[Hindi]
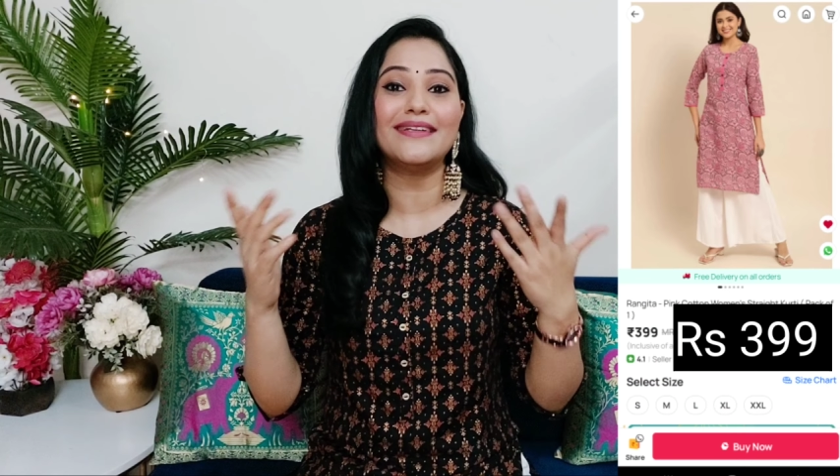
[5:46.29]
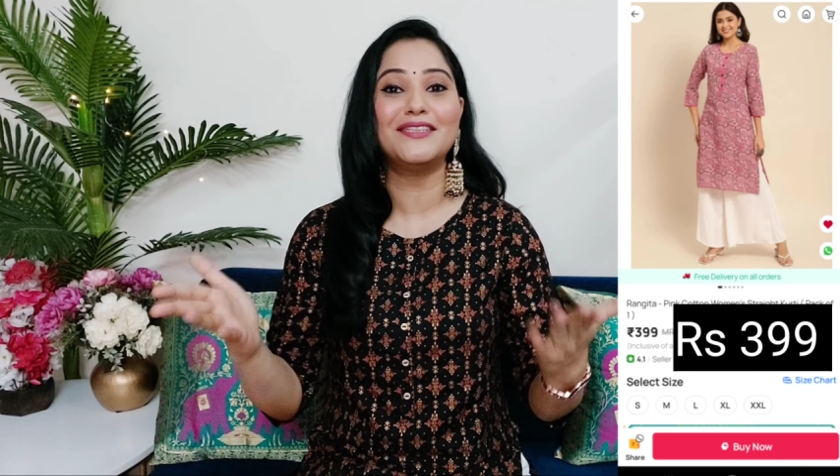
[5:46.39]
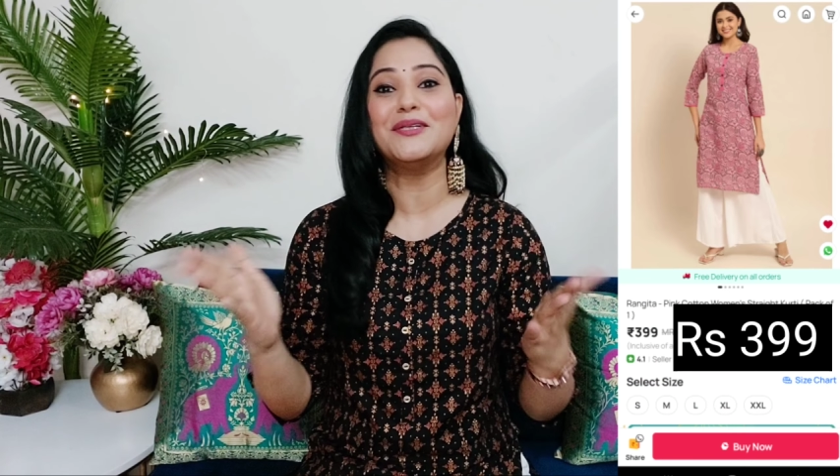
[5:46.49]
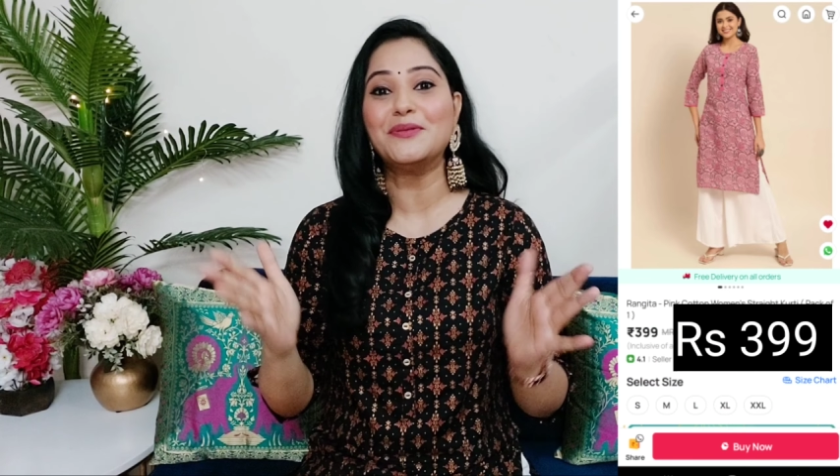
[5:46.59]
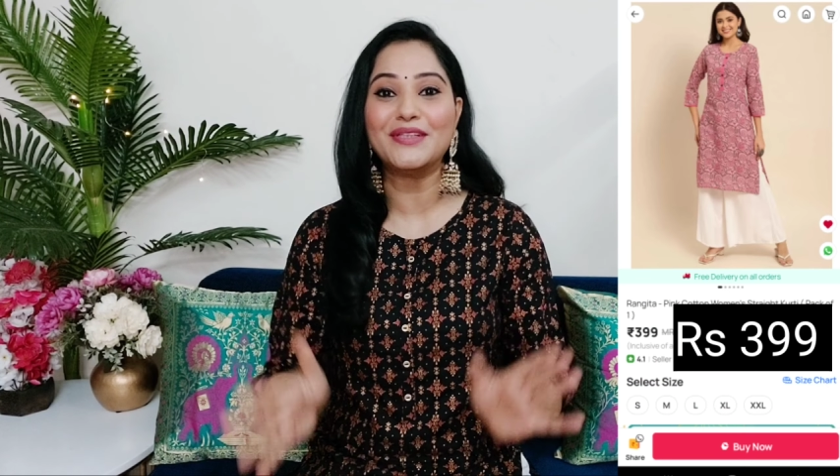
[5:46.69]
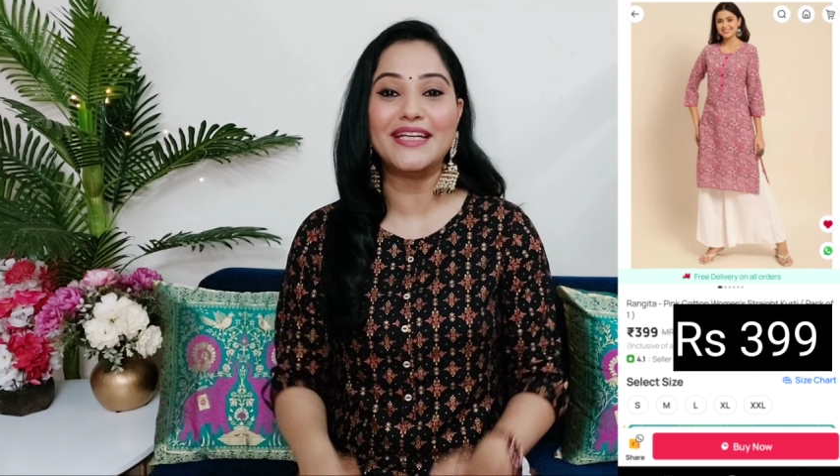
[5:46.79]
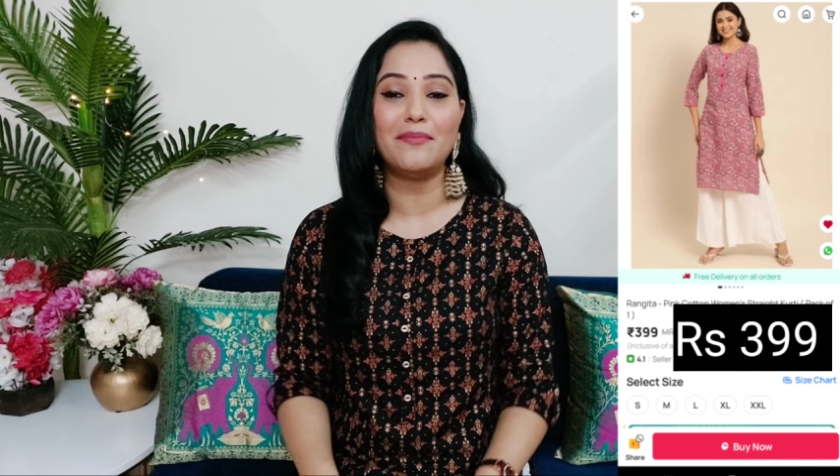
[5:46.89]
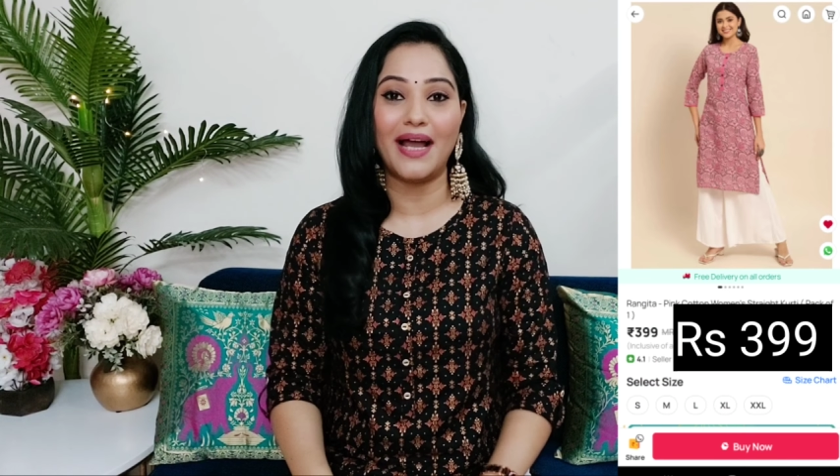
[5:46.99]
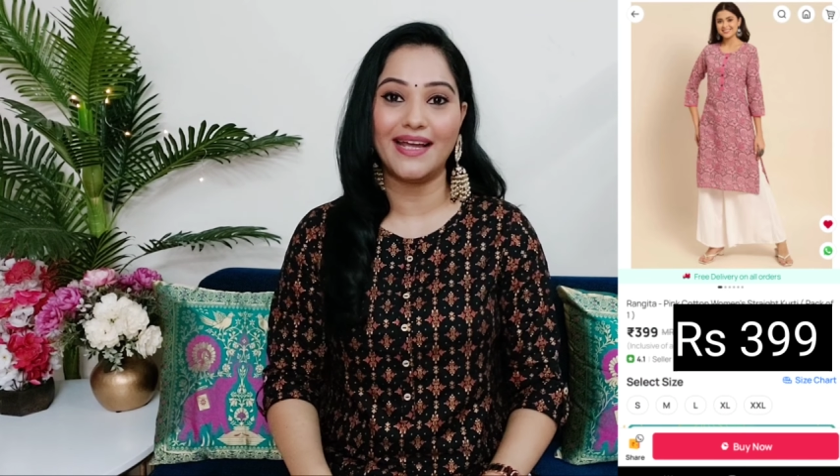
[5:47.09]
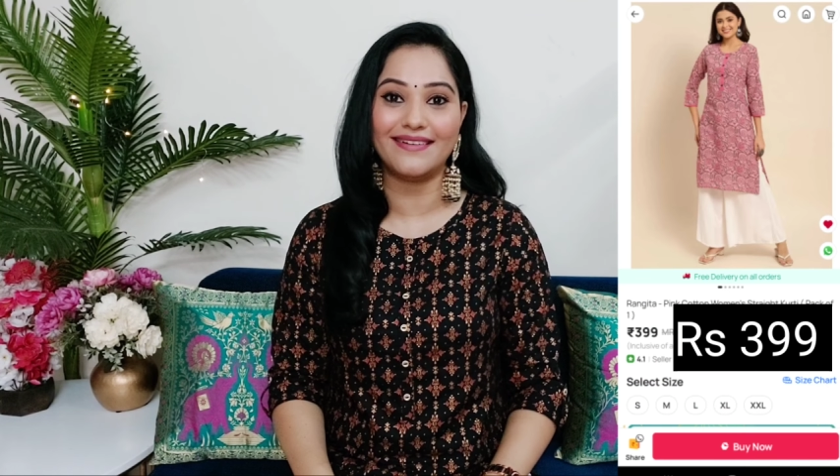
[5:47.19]
अच्छी
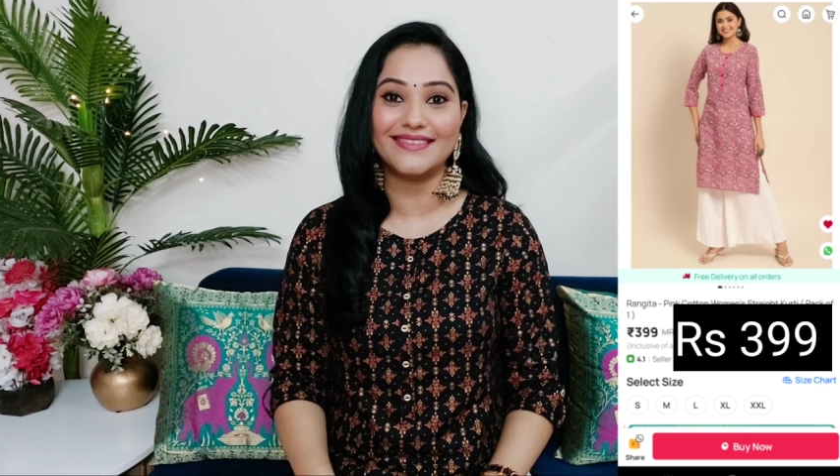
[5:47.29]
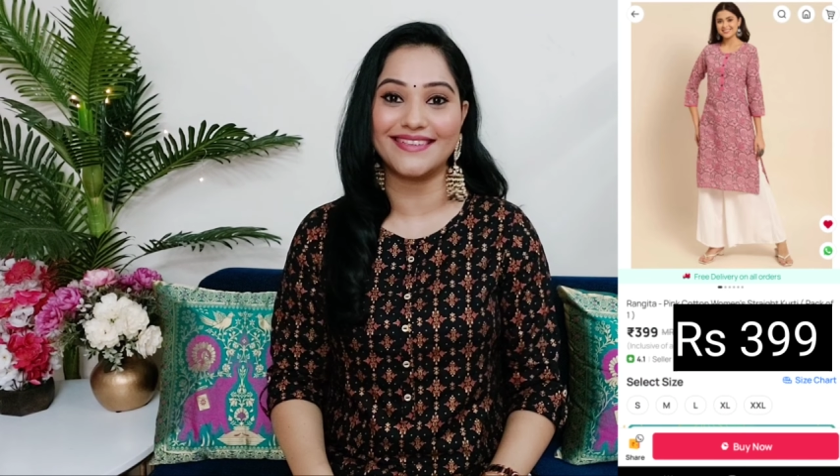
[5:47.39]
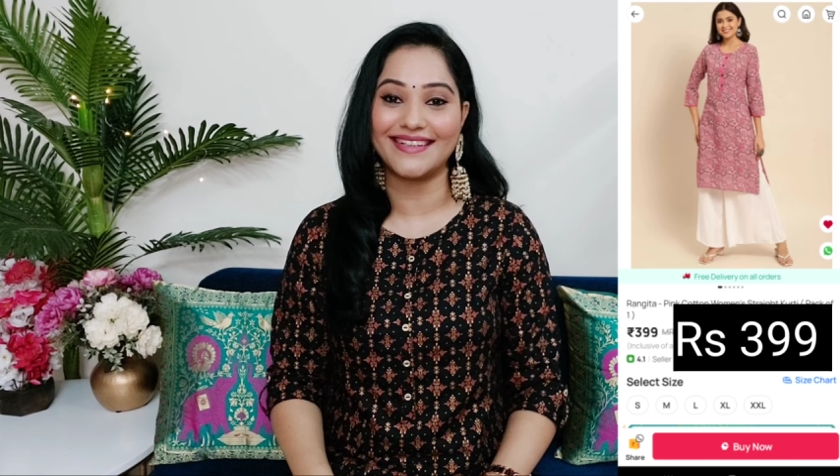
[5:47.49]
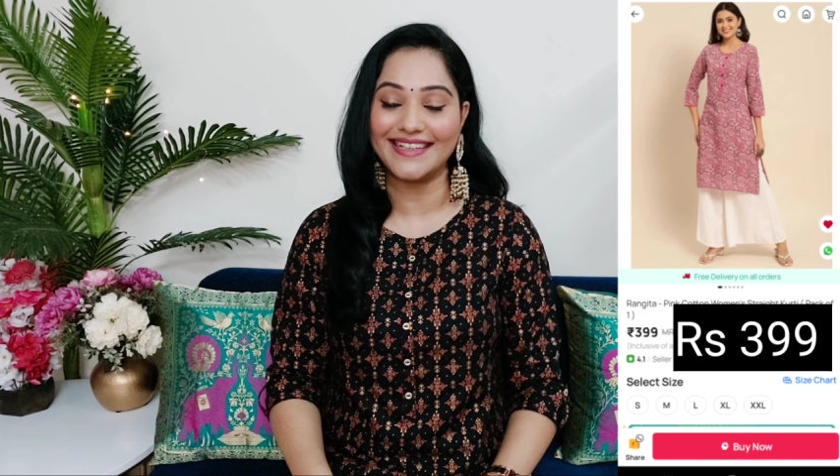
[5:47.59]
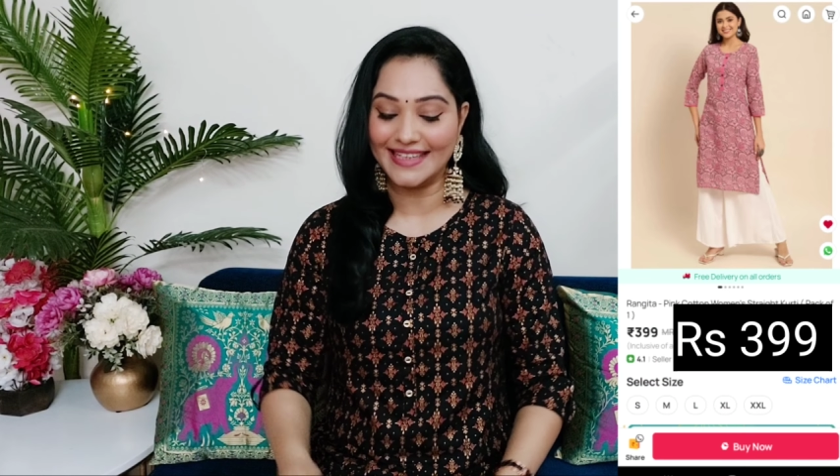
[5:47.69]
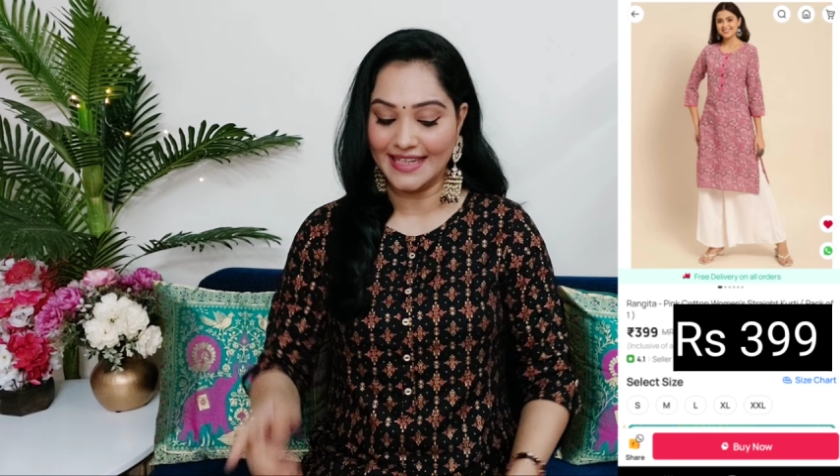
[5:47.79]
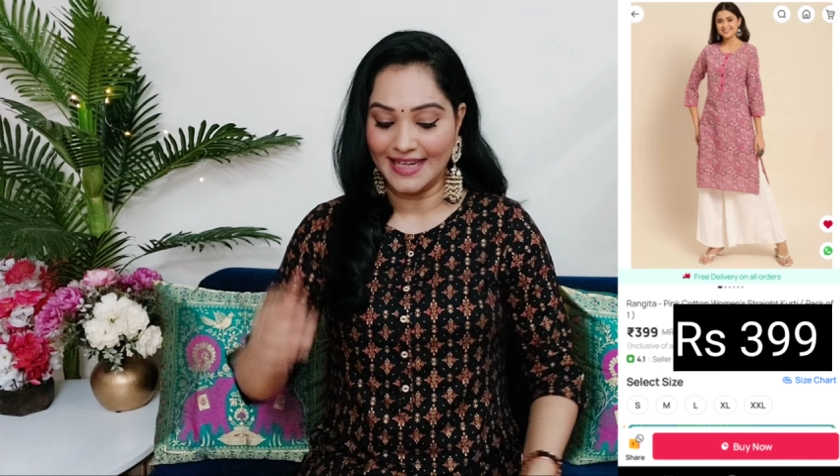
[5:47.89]
कुर्तियां बाय कर सकें